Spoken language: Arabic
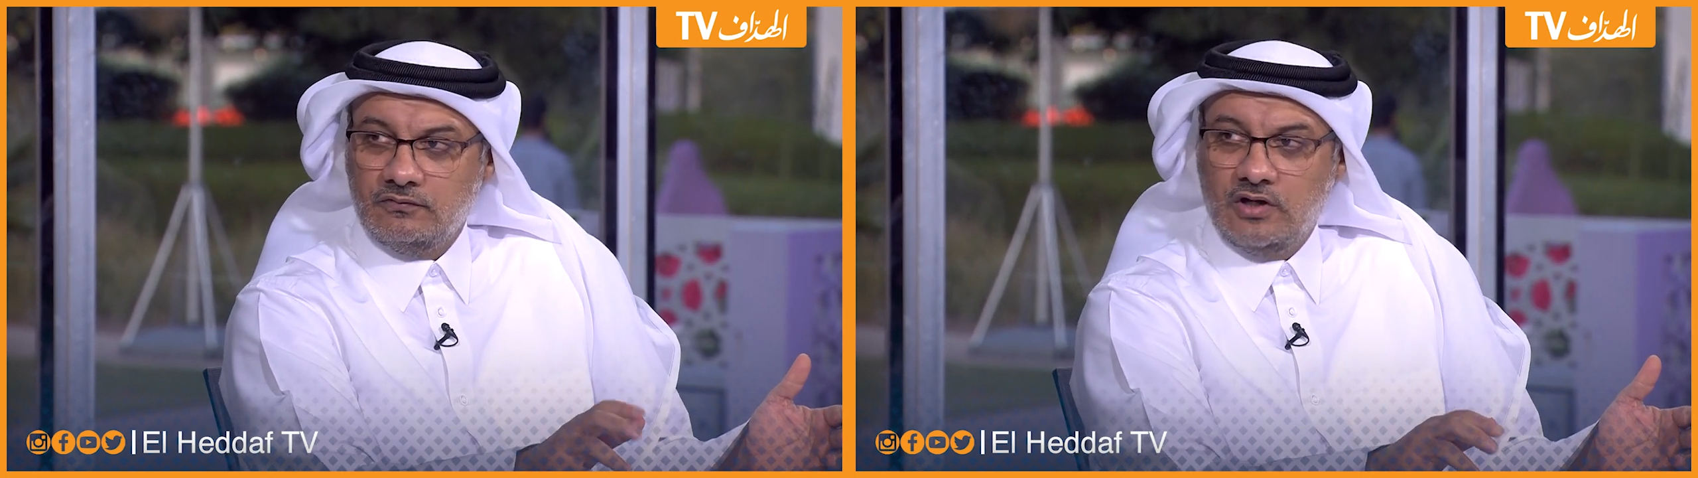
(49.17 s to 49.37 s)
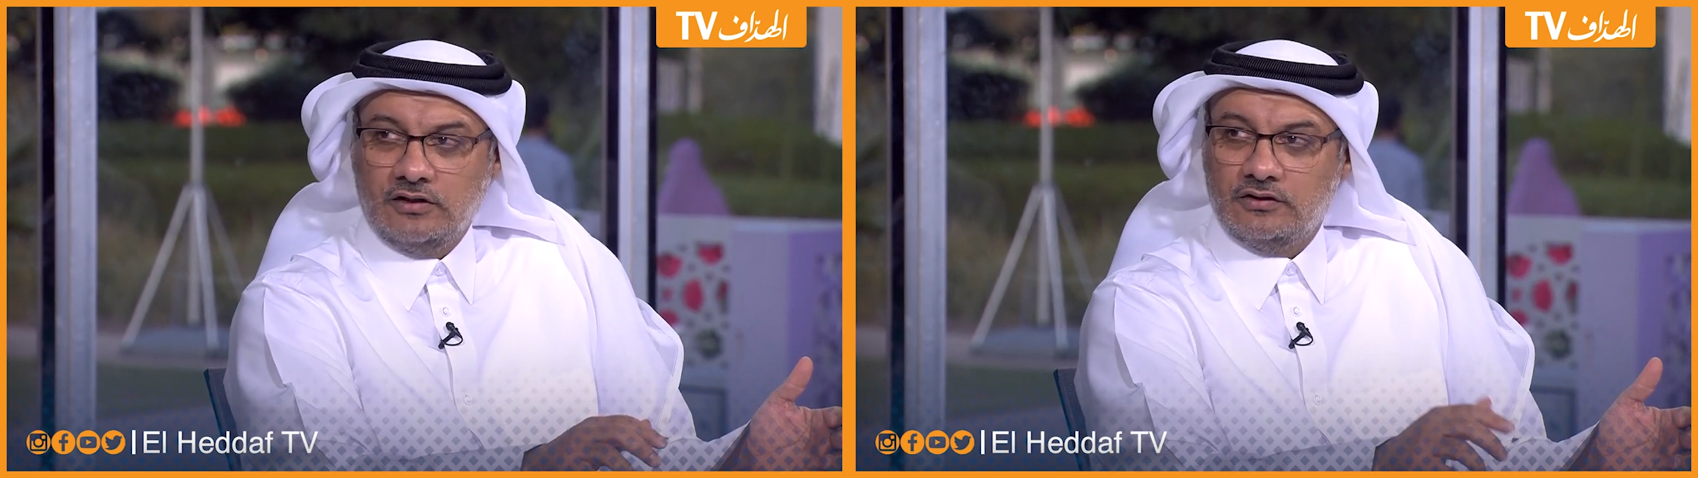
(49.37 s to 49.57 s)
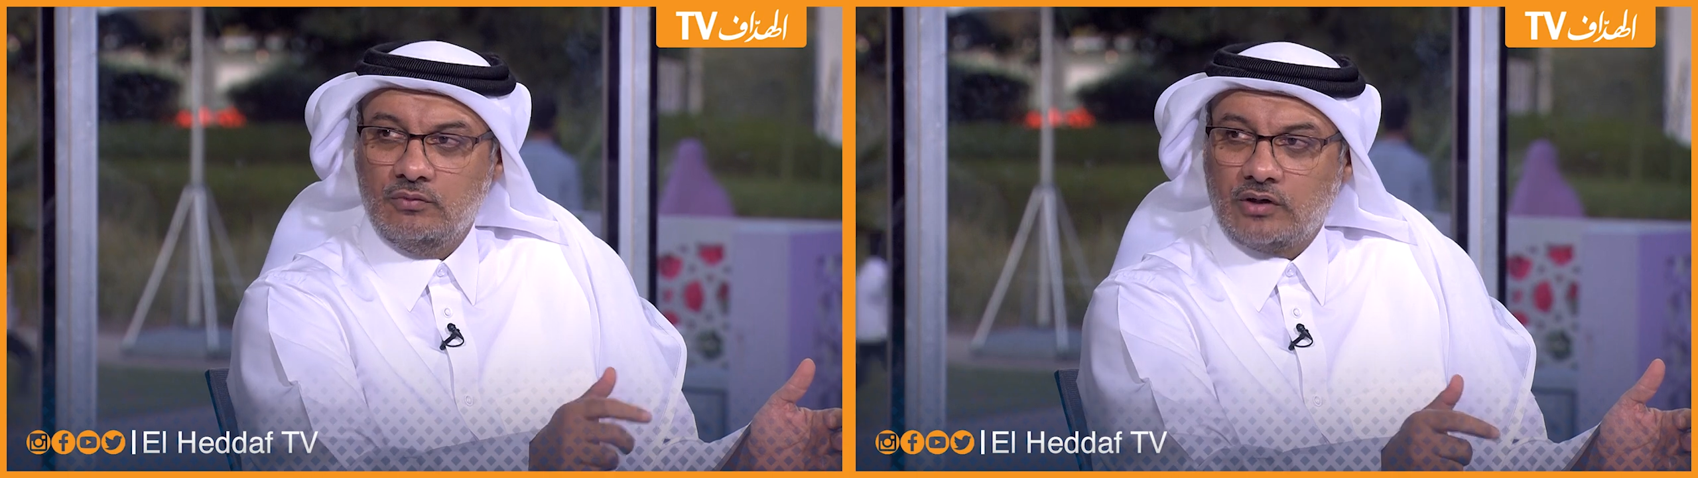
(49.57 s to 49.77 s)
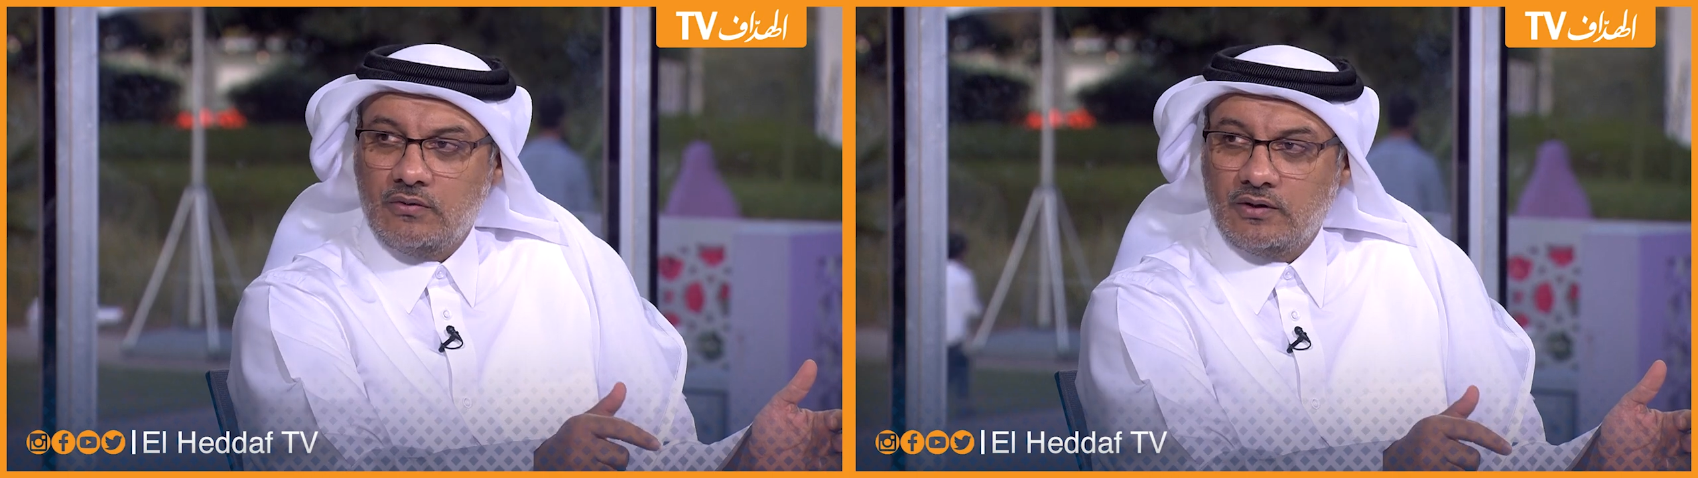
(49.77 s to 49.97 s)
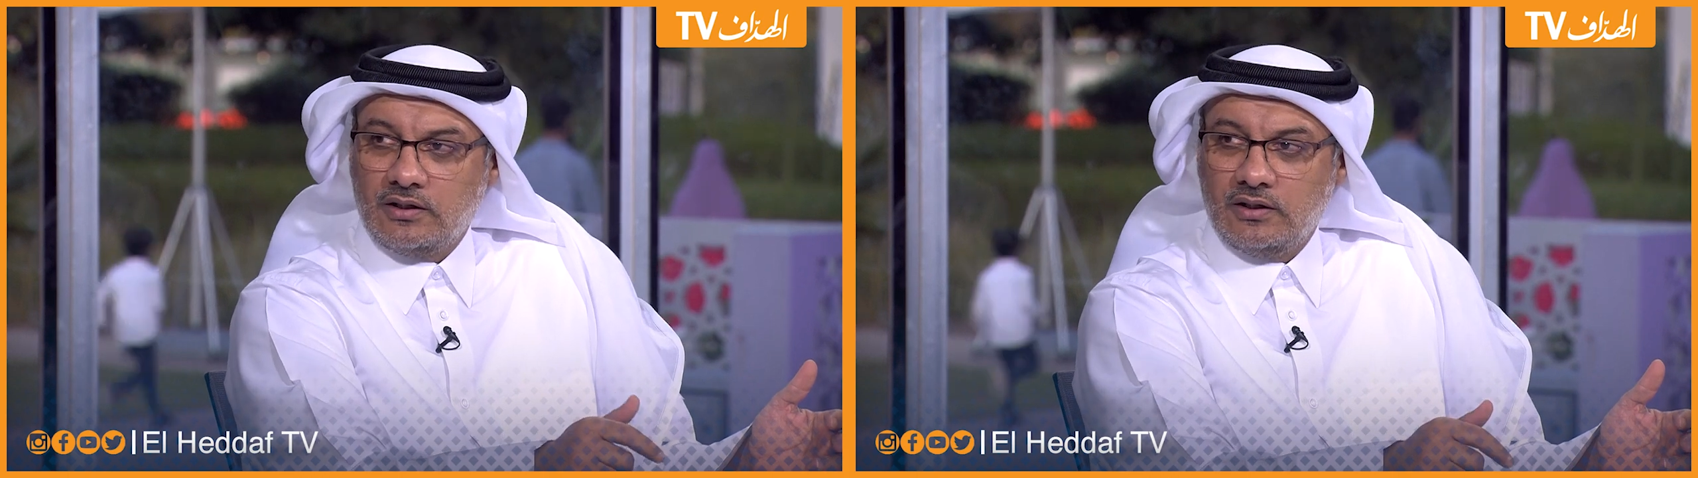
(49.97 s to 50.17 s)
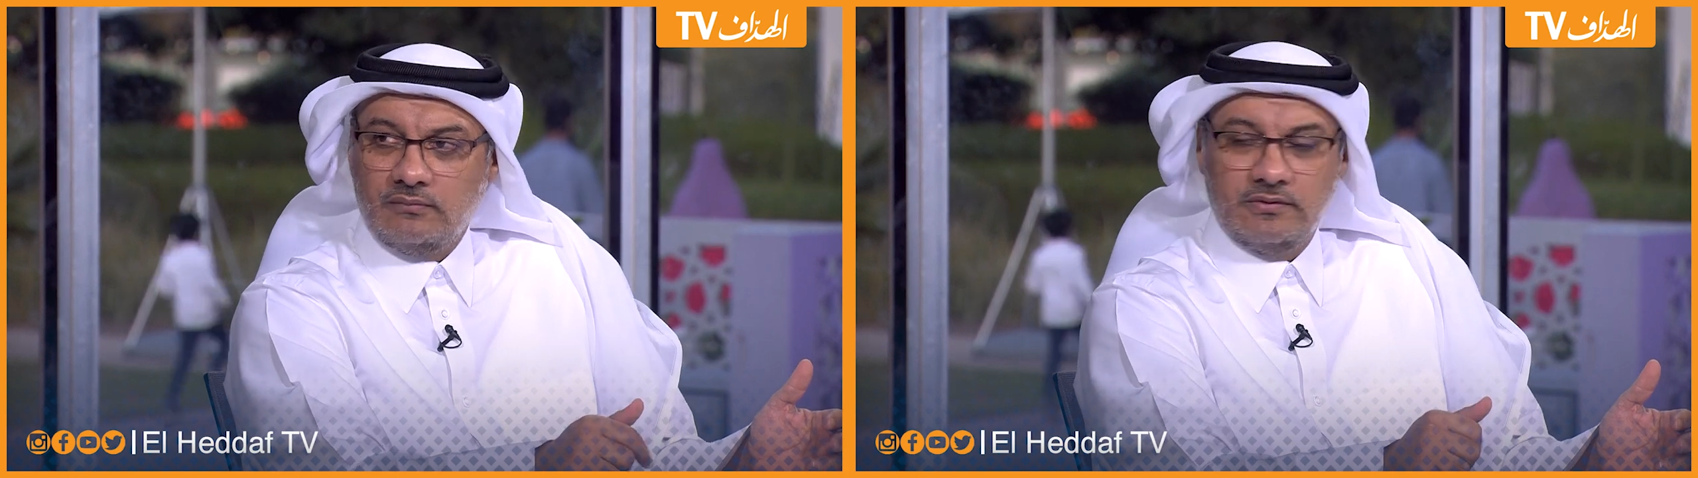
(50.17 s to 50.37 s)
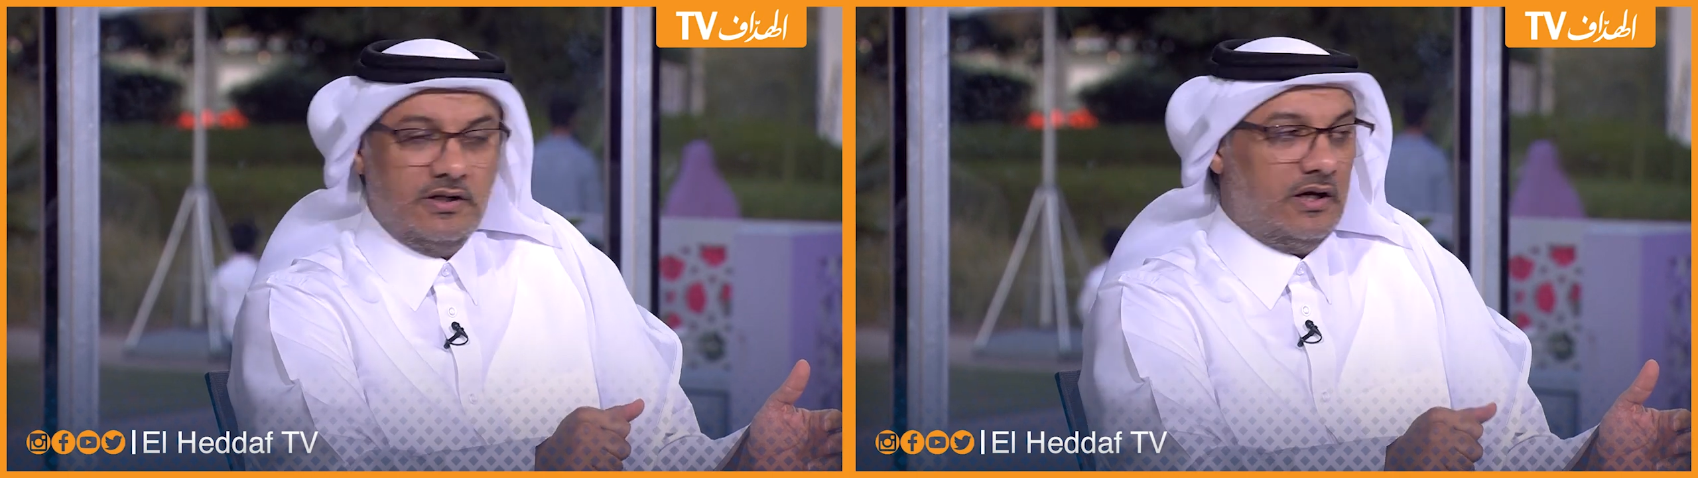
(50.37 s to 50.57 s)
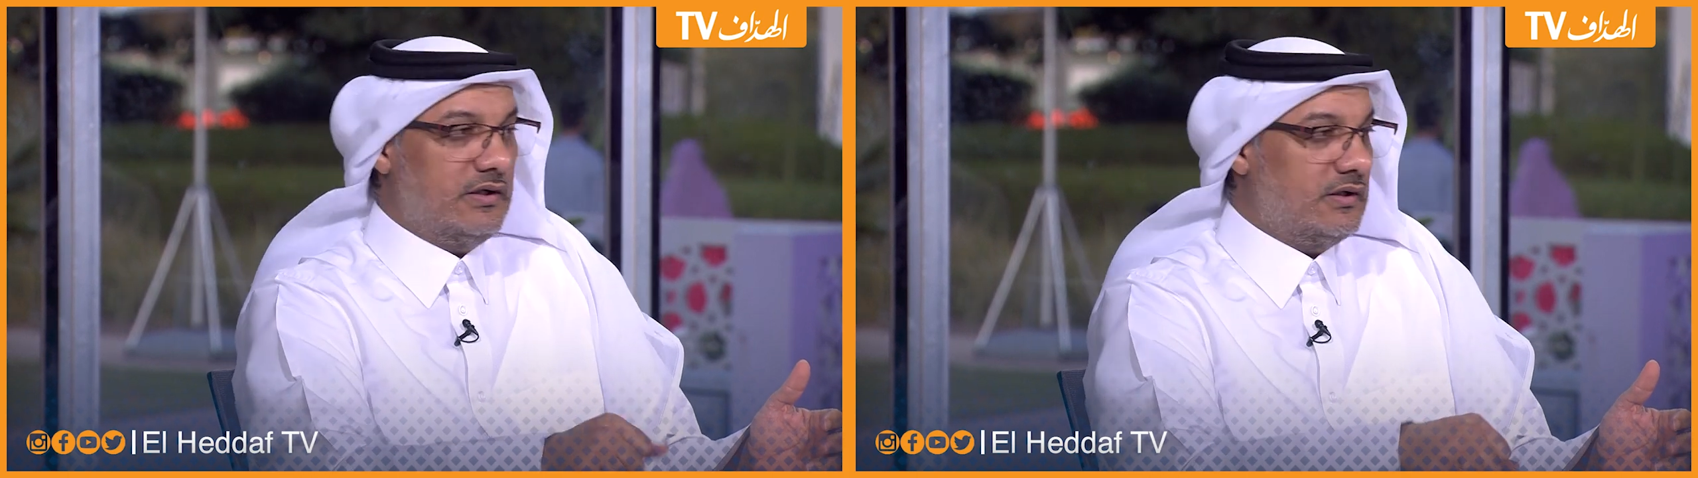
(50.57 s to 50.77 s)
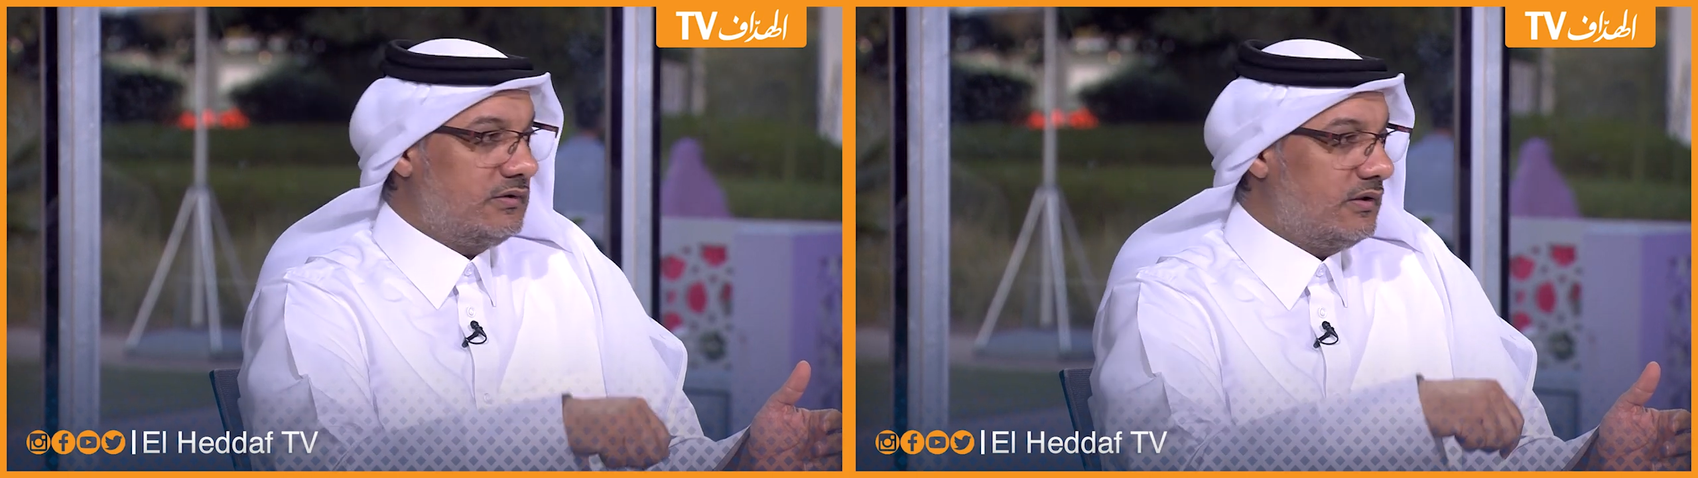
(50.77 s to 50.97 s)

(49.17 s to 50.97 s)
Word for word: من ناحيه المراوغه من ناحيه